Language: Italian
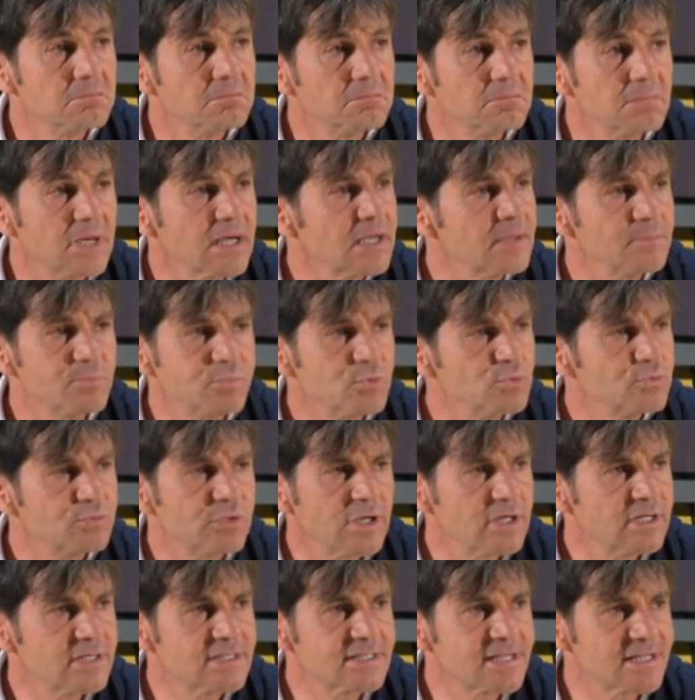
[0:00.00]
Ma che
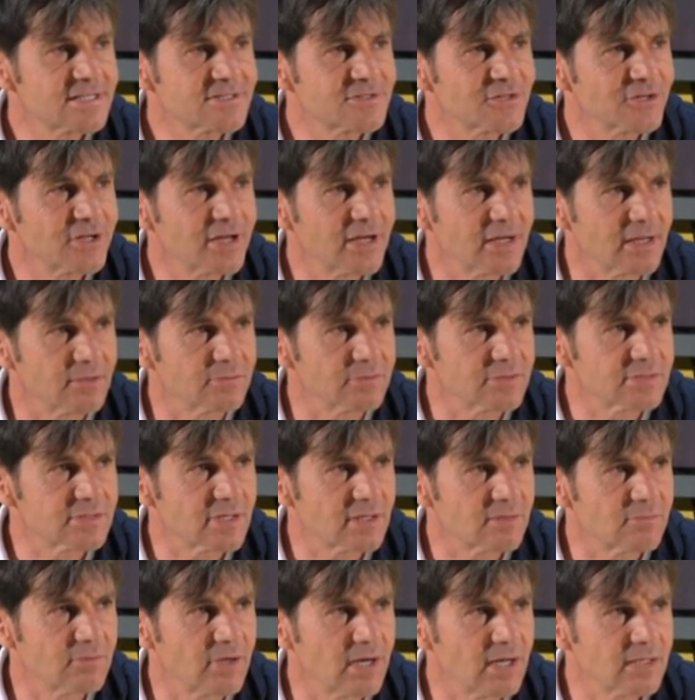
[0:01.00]
puntualizzazione è questa
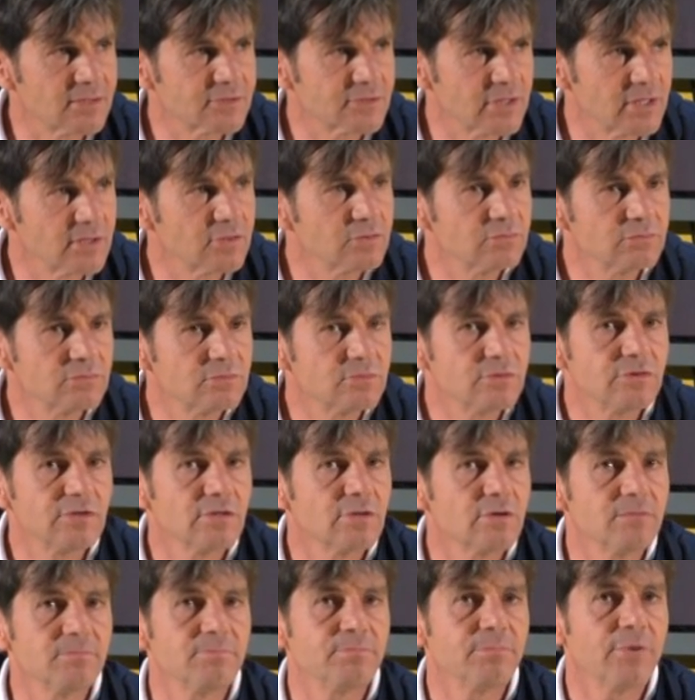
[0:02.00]
qua? Cioè, un
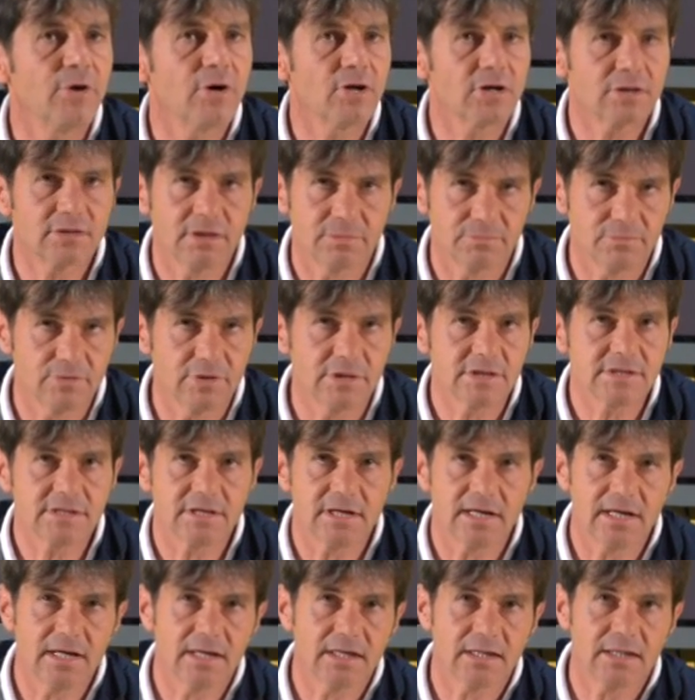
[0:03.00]
tiro in porta può
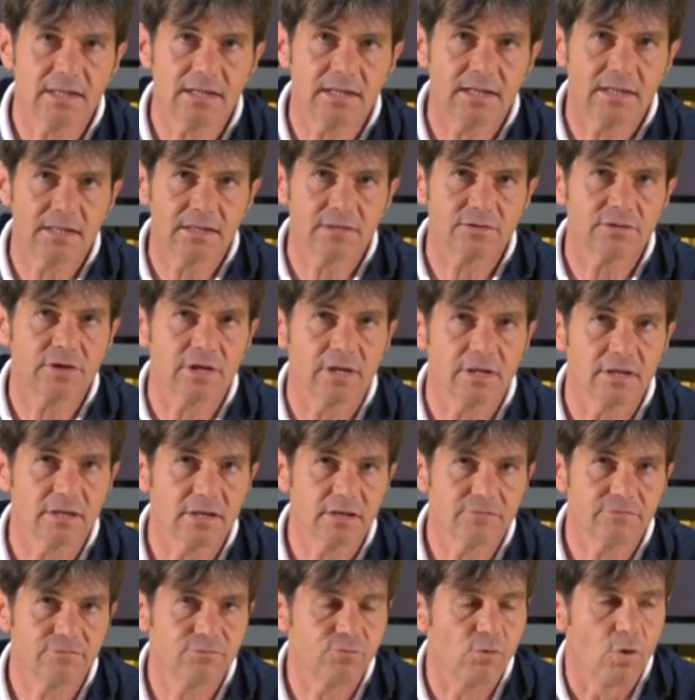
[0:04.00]
essere anche cioè,
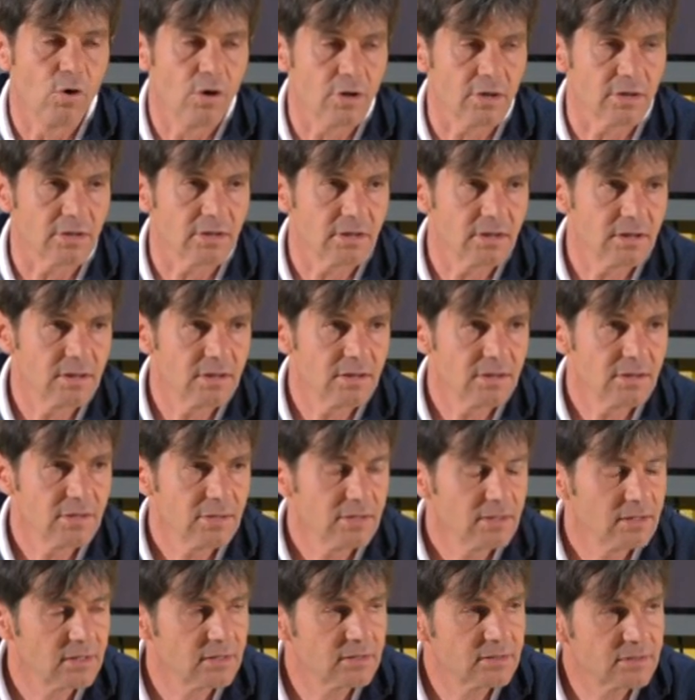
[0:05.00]
fuori.
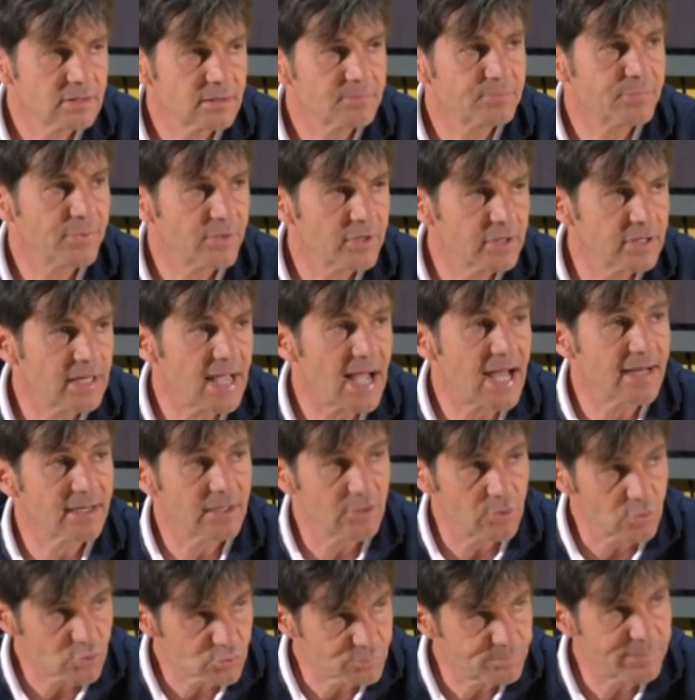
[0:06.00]
Se poi, ah,
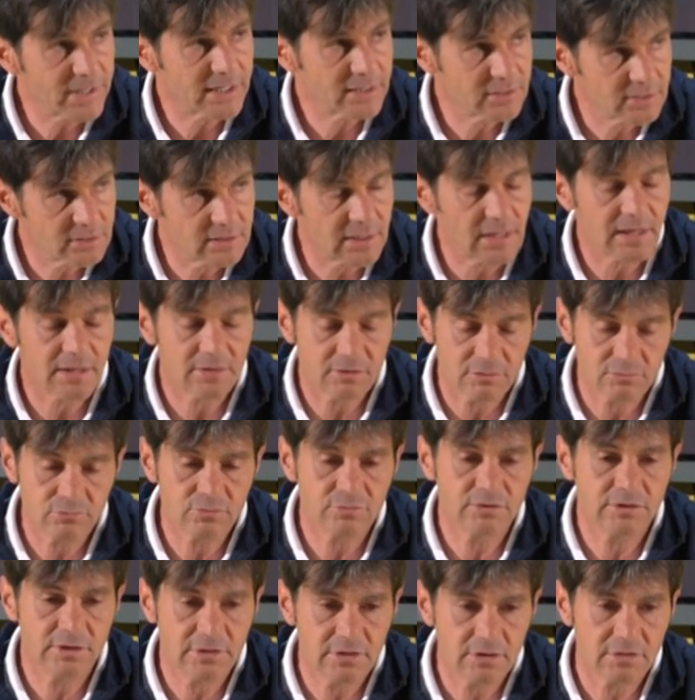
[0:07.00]
nello specchio, da, allora
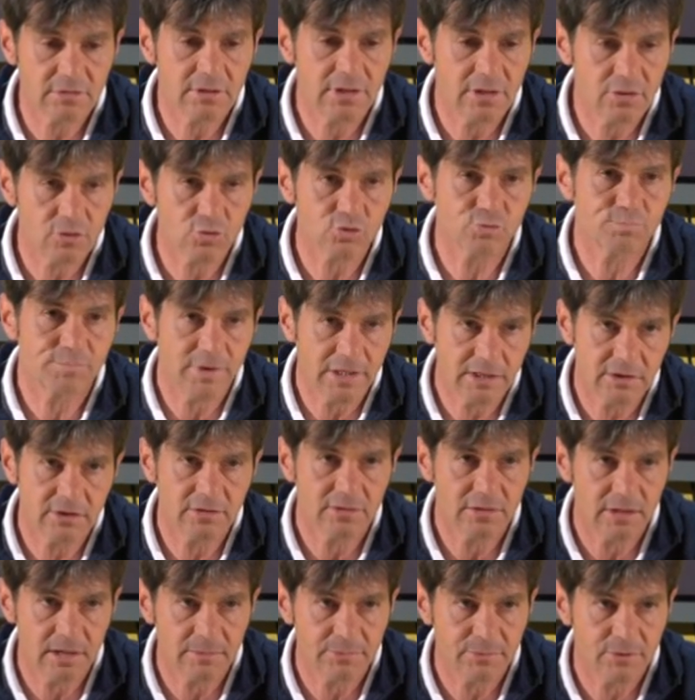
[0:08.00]
un tiro nello specchio
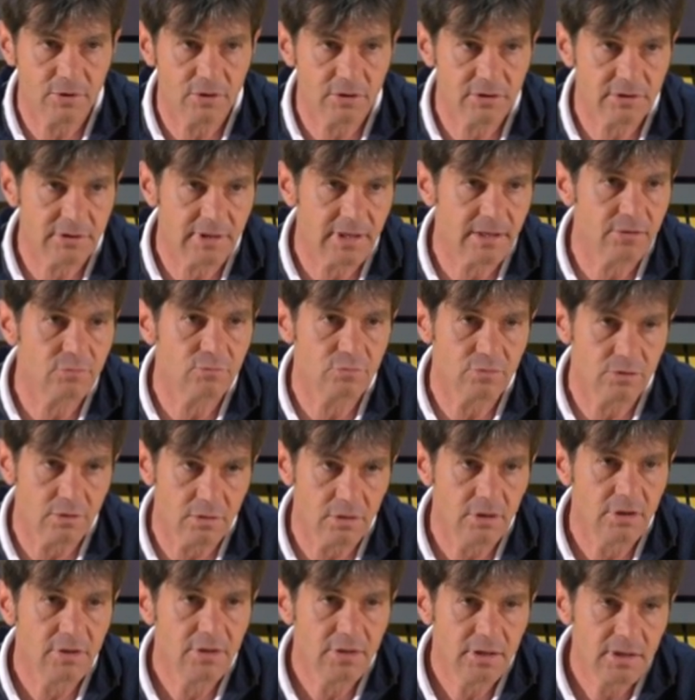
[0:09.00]
della porta e uno
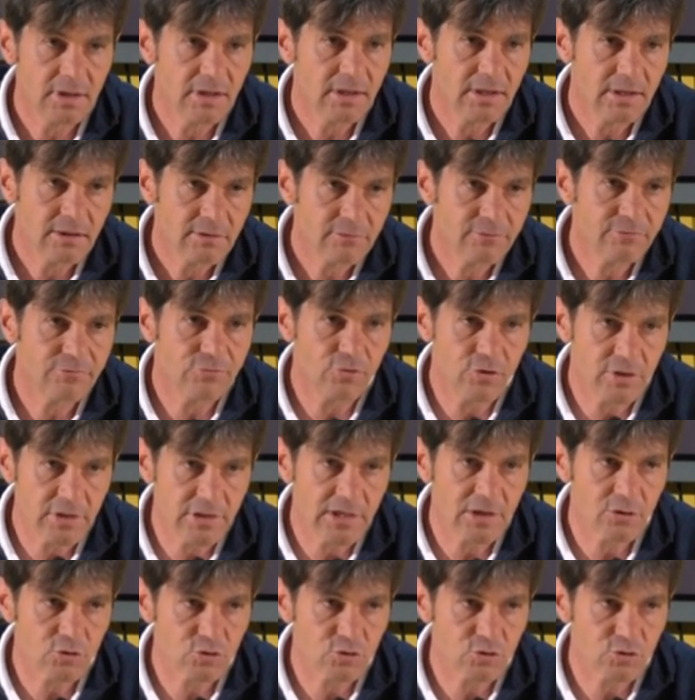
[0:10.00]
fuori dallo